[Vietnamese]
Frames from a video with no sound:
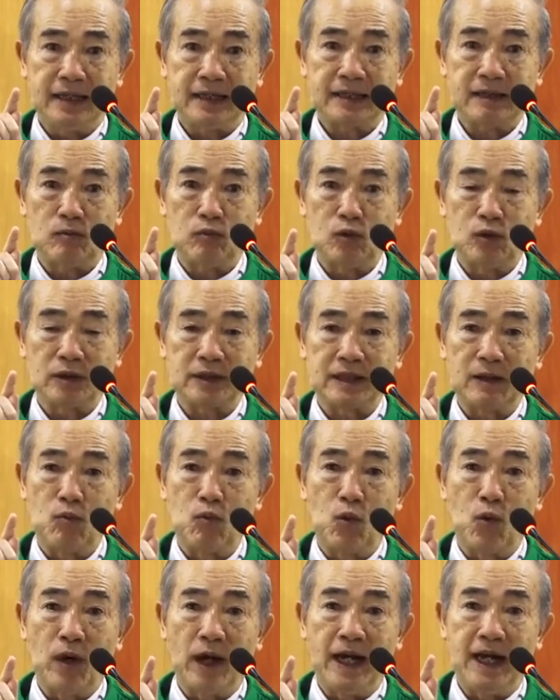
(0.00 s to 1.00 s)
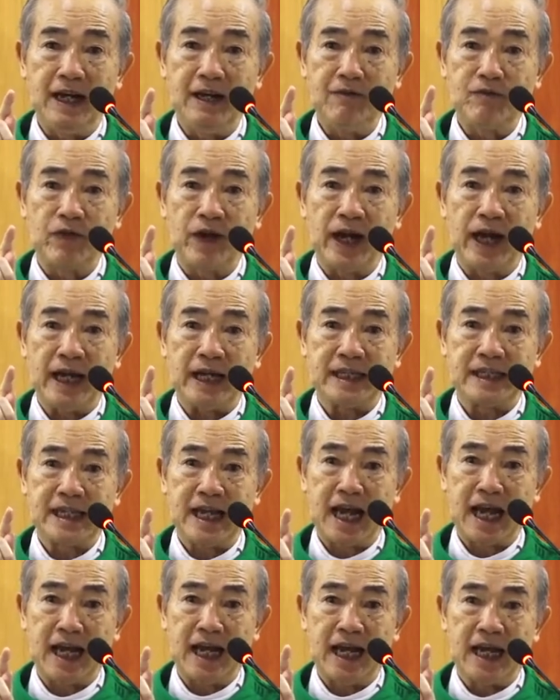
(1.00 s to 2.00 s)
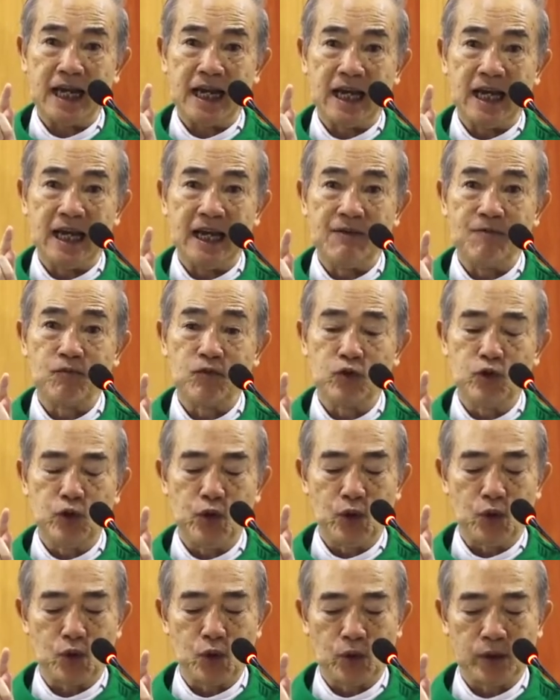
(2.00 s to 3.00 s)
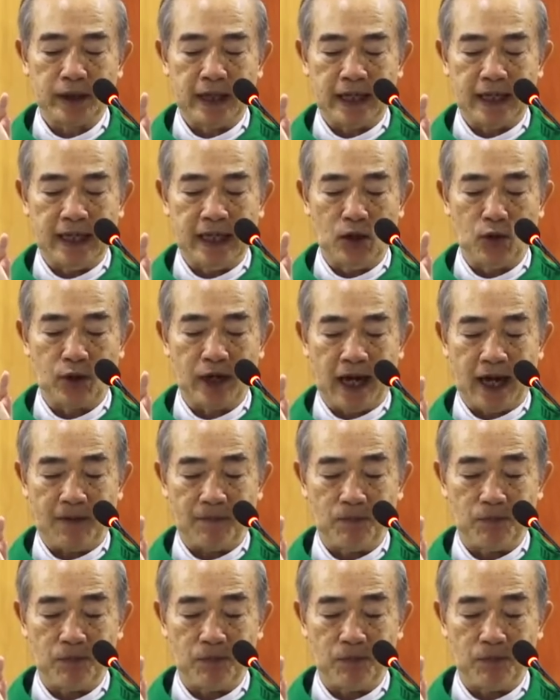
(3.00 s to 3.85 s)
trong tông huấn về gia đình niềm vui của tình yêu rằng